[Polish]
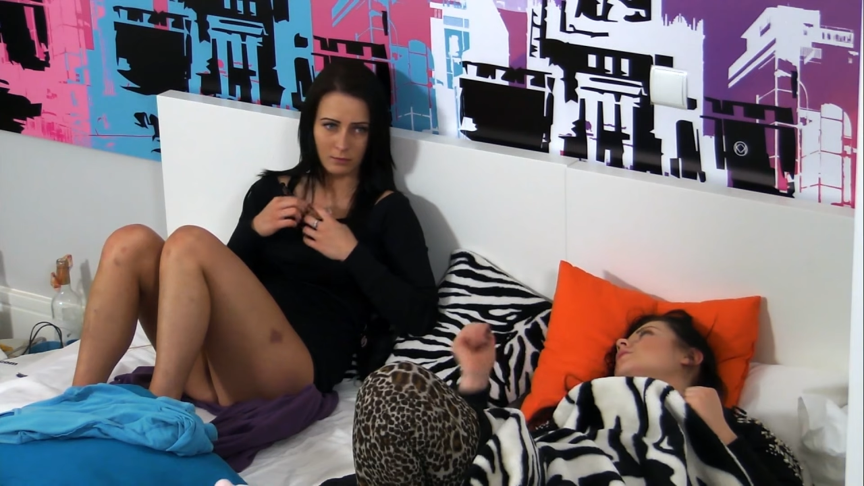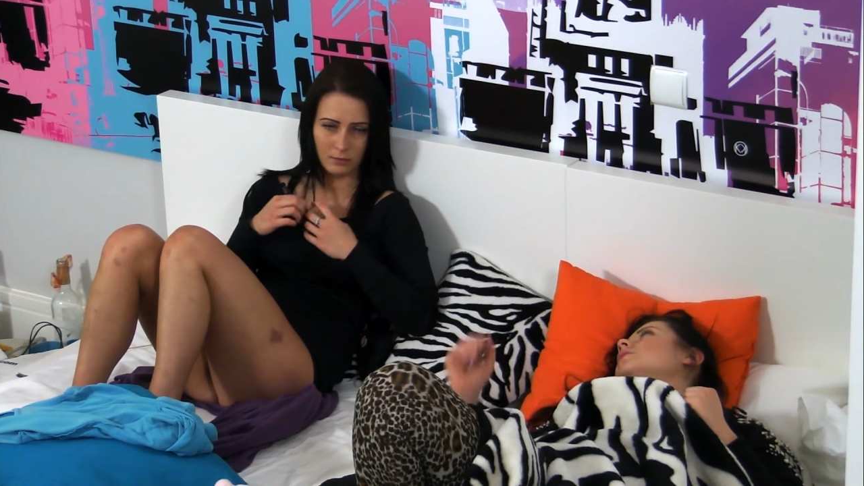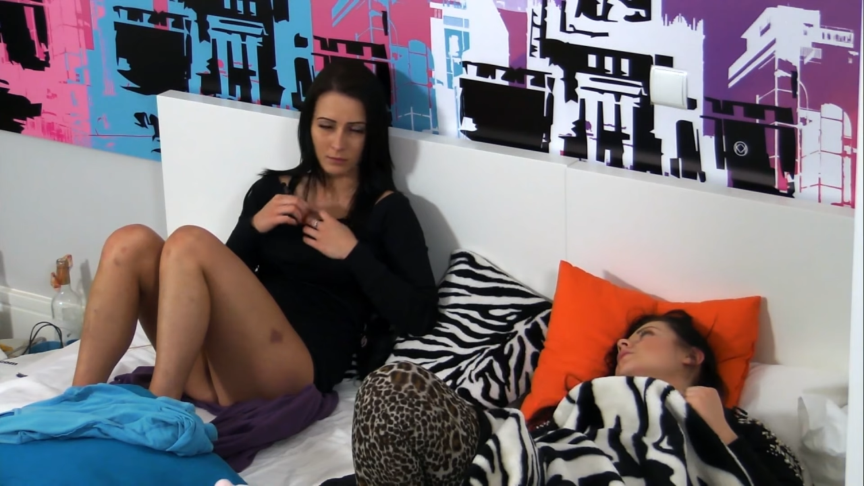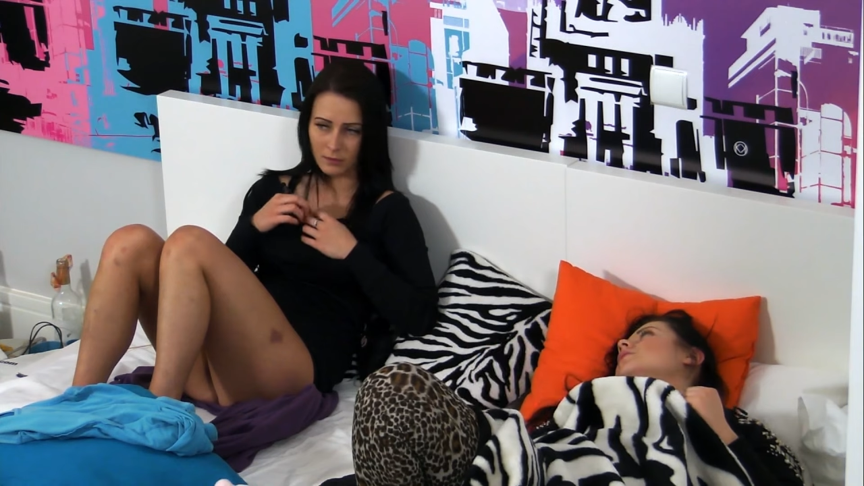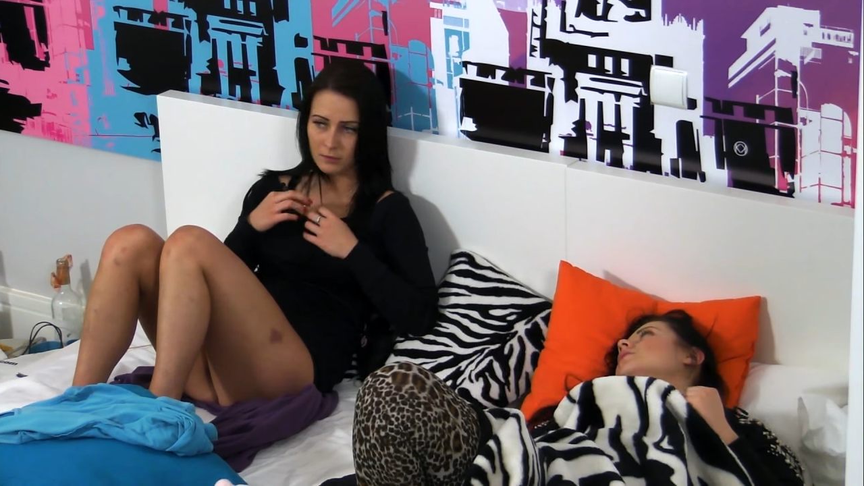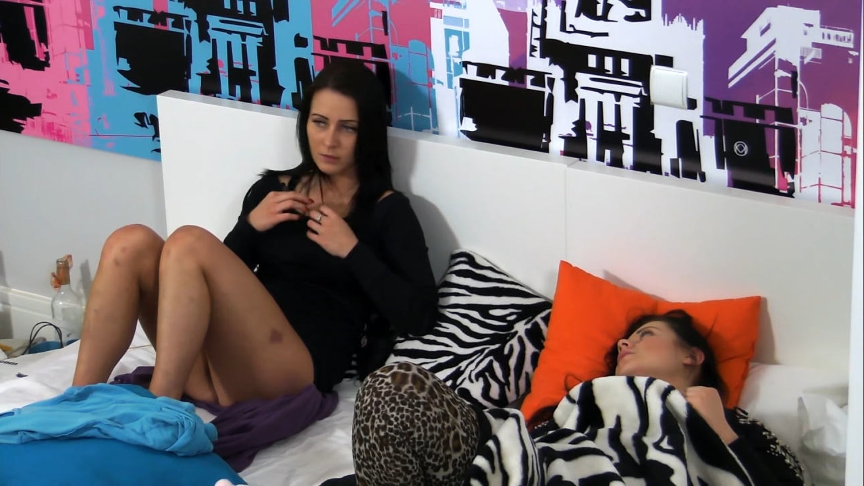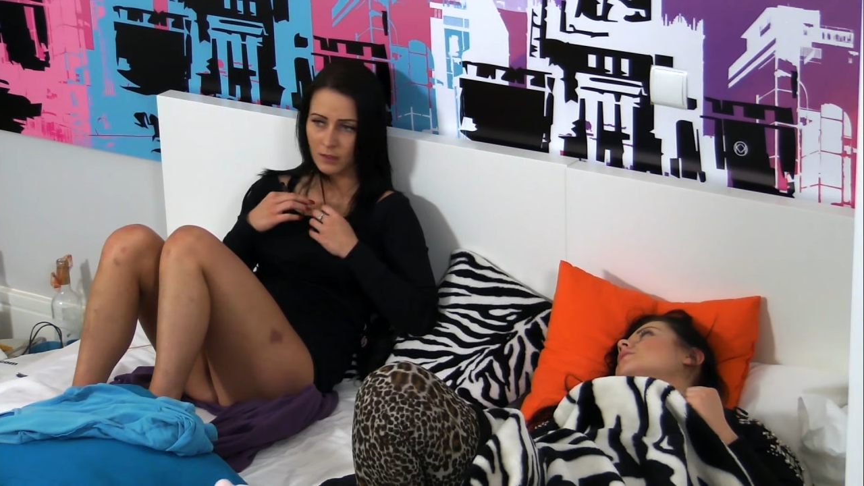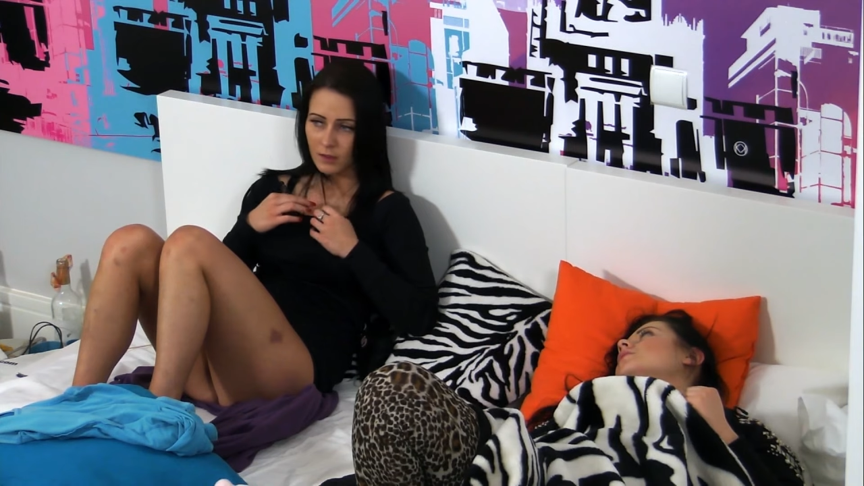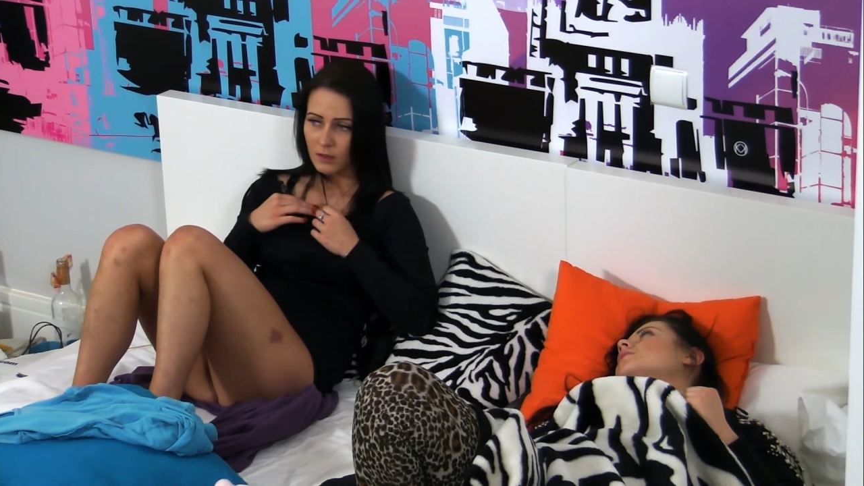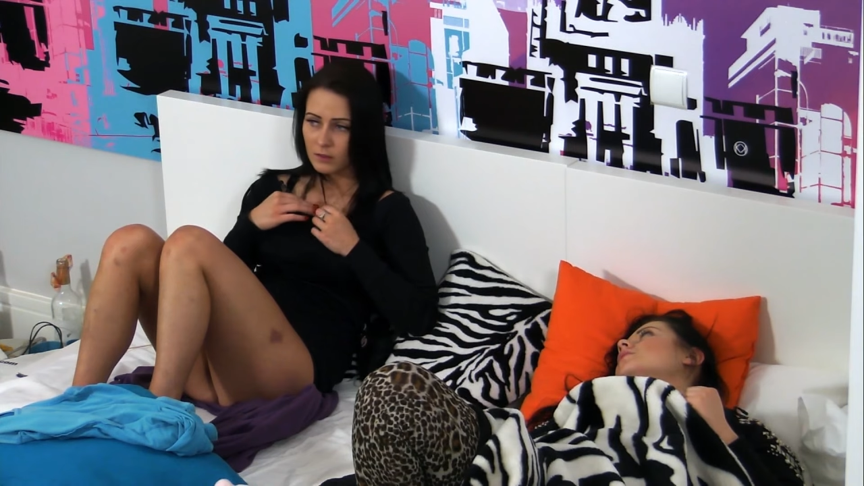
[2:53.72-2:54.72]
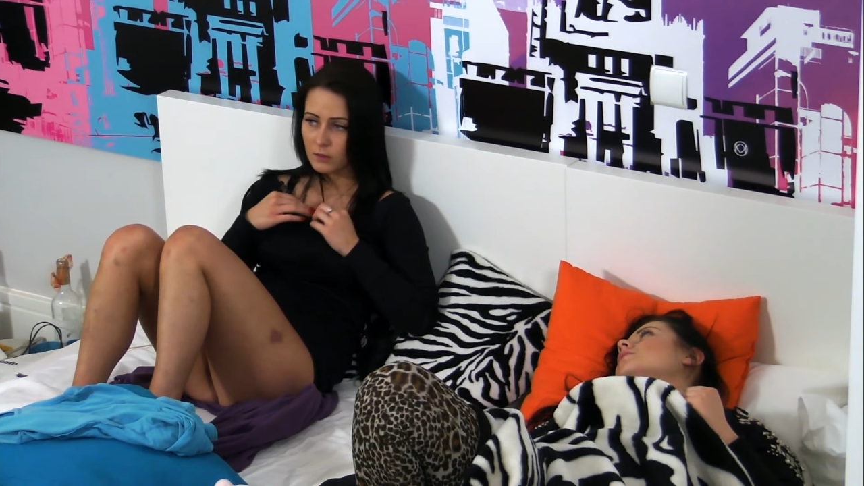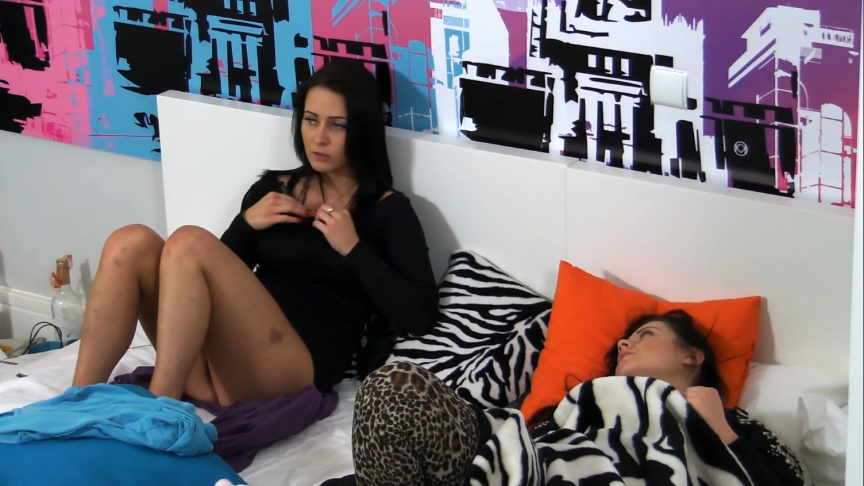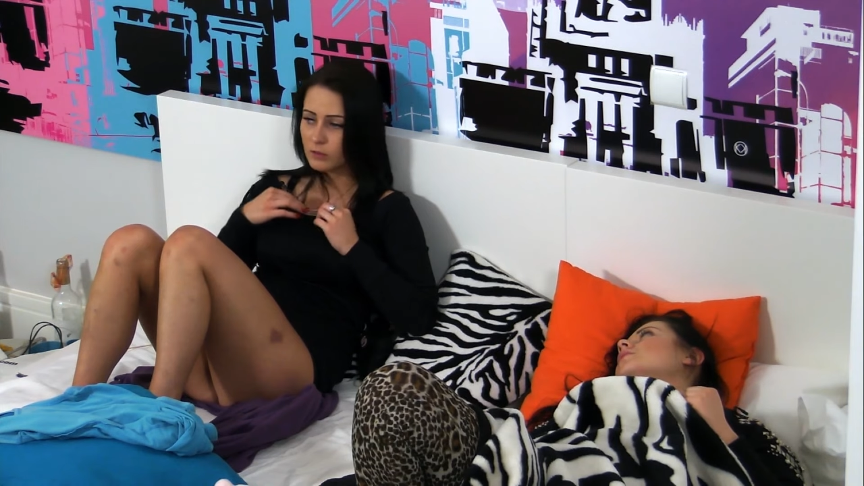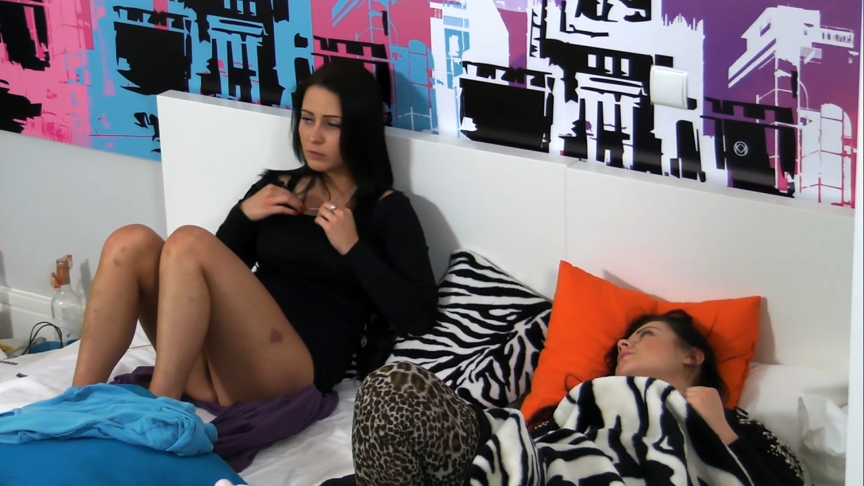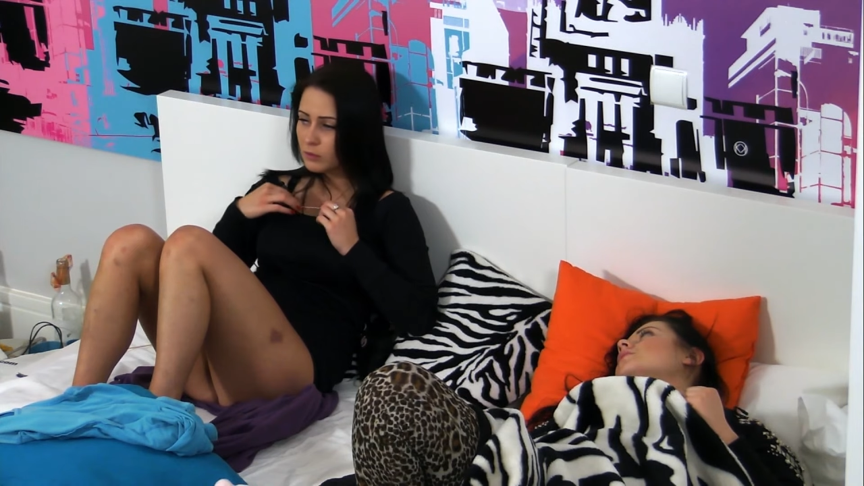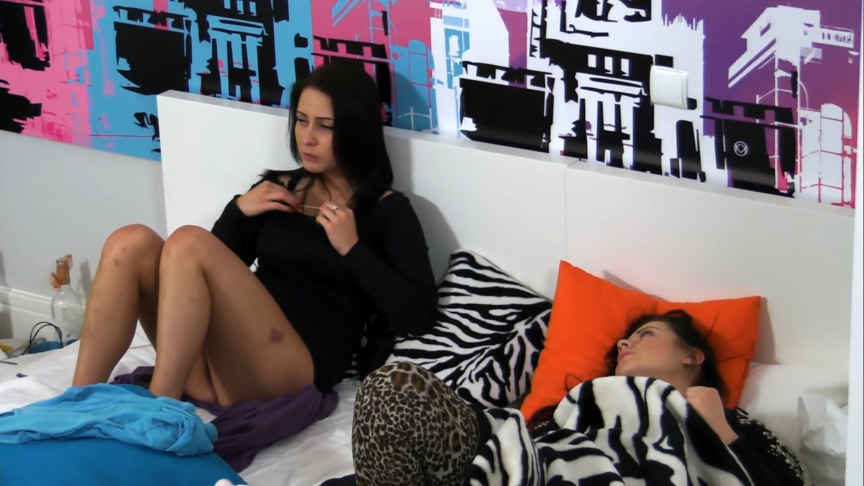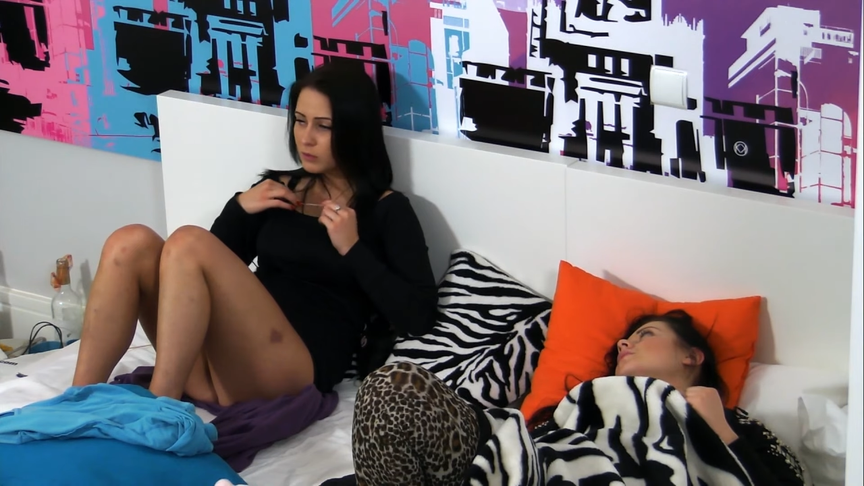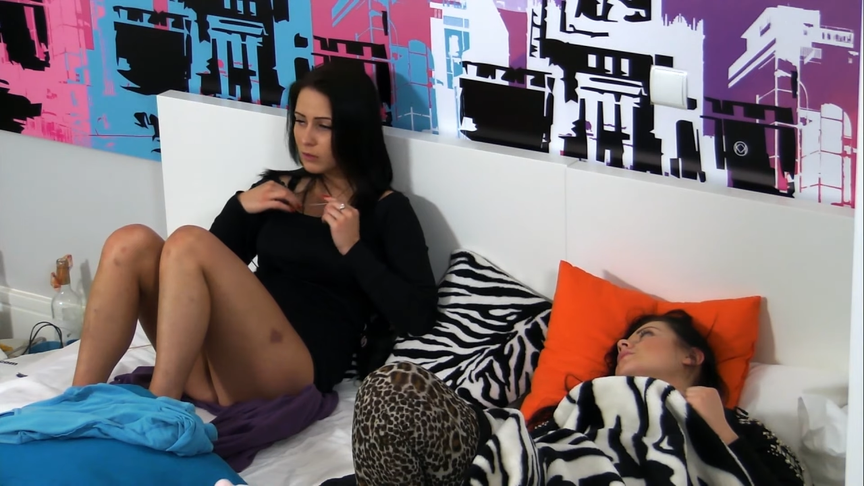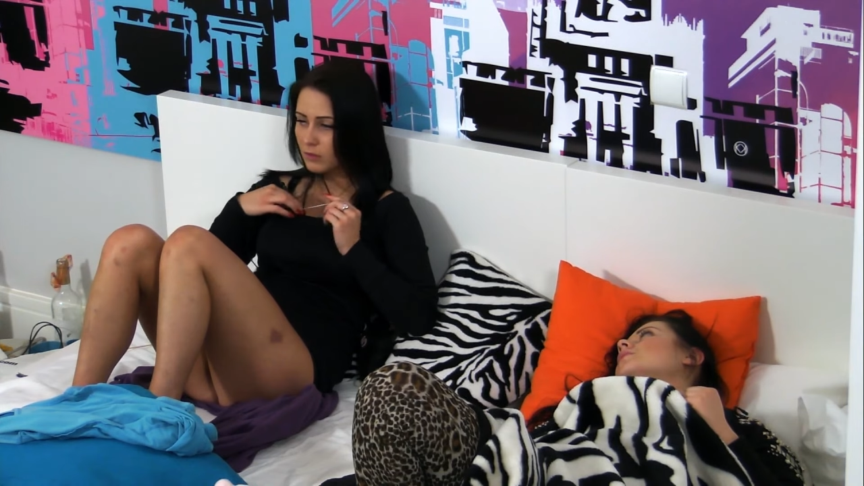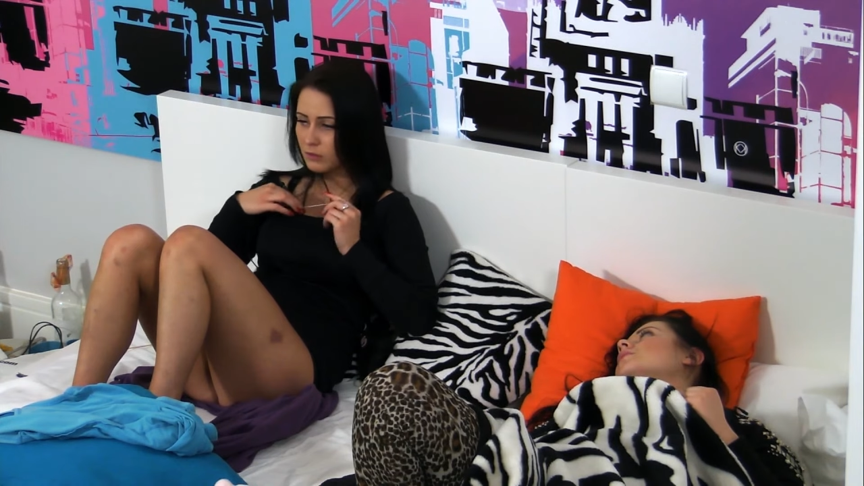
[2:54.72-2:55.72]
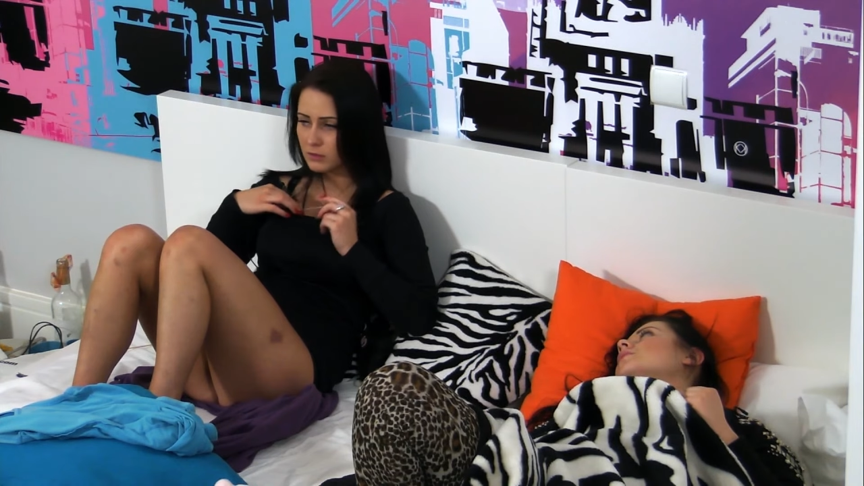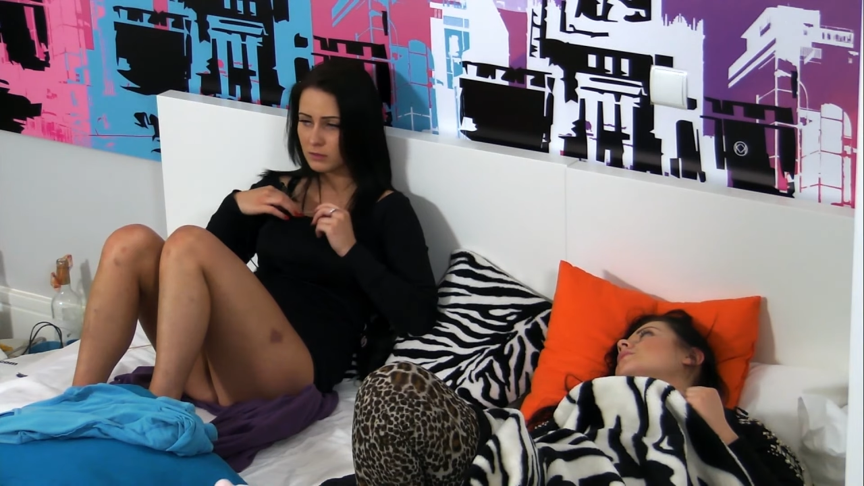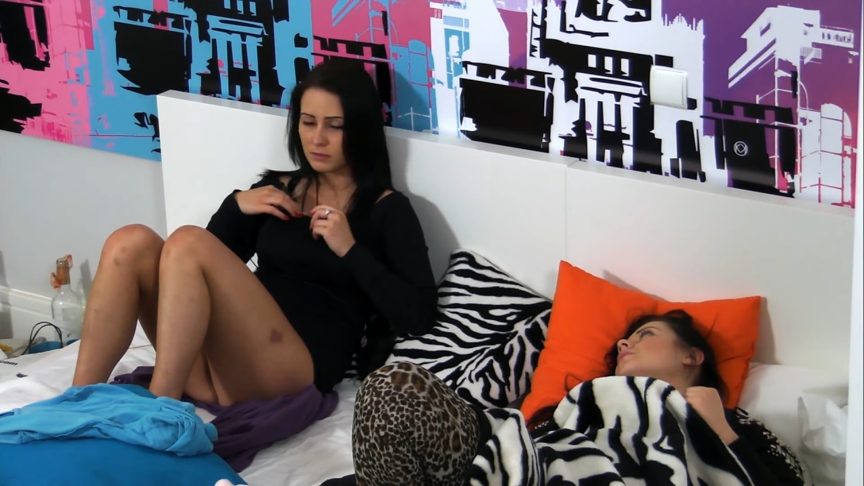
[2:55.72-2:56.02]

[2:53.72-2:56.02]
No, tylko no chodź,